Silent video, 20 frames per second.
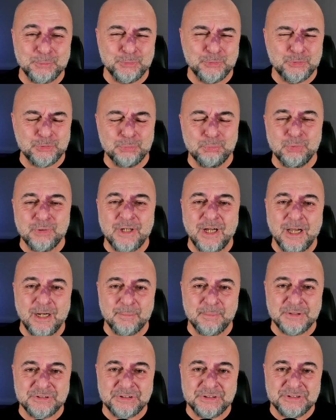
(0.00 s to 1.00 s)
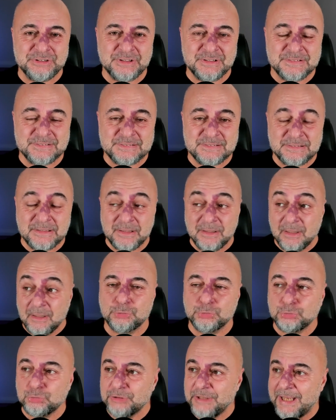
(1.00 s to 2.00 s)
bütün bu karmaşa içerisinde.
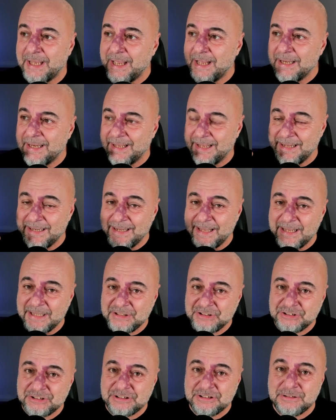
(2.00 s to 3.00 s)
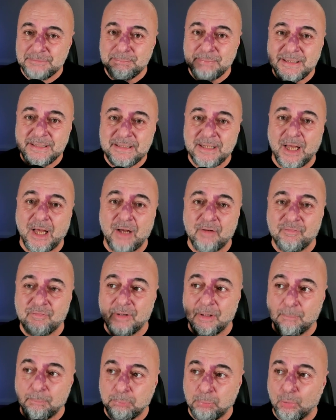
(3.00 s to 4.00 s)
Çünkü eğer enerjiyi
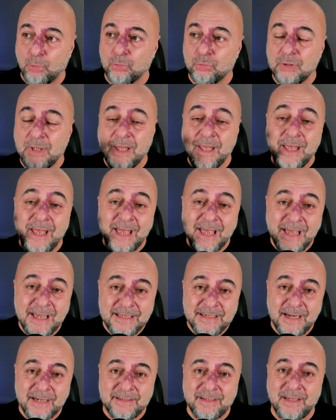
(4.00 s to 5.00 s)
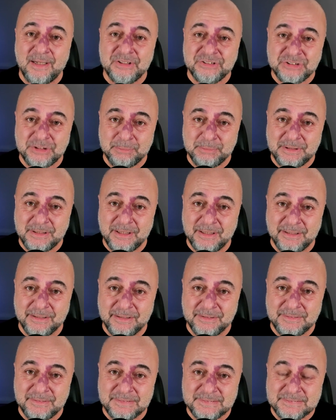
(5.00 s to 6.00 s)
bedava, bol, her yerde erişilebilir hale
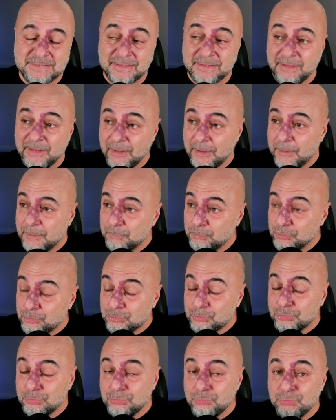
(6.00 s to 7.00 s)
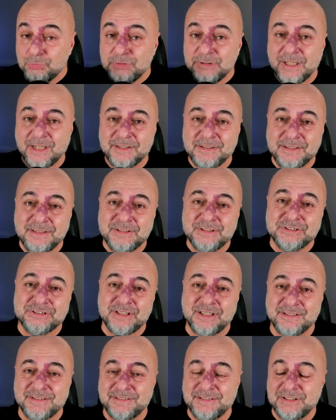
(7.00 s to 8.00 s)
getirirsek bütün dünyanın
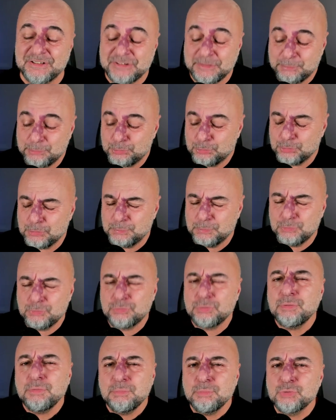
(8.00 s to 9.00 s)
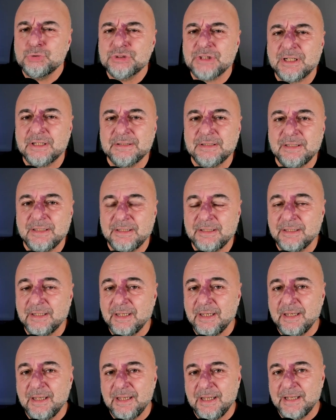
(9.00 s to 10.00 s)
gidişatı değişebilir. Çünkü bütün mücadeleyi
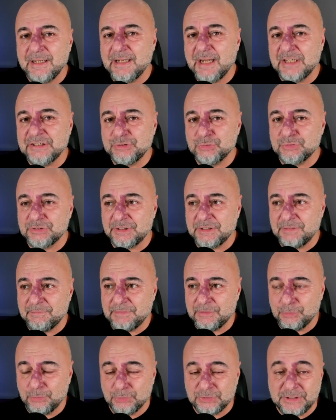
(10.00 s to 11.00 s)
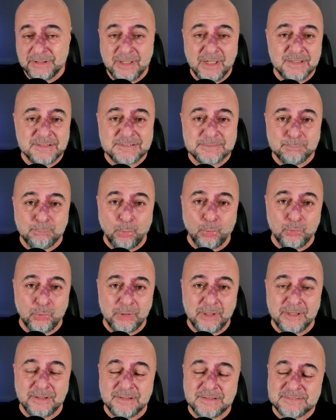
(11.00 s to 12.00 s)
enerji üzerine veriyoruz. Enerjisi bol
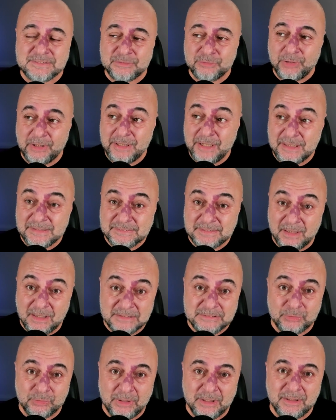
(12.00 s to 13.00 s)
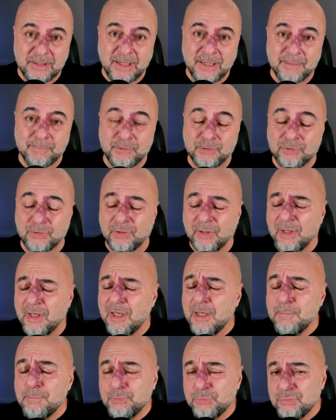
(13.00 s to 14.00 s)
olan kazanıyor, enerjisi az olan kaybediyor.
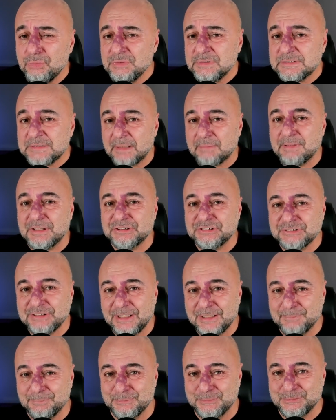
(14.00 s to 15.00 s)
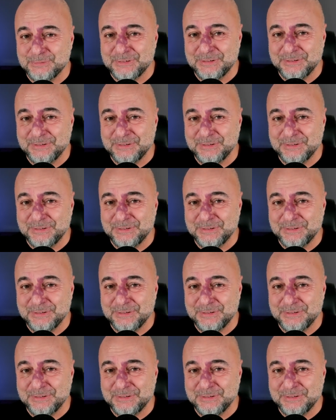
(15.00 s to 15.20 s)
Bütün savaşlar bunun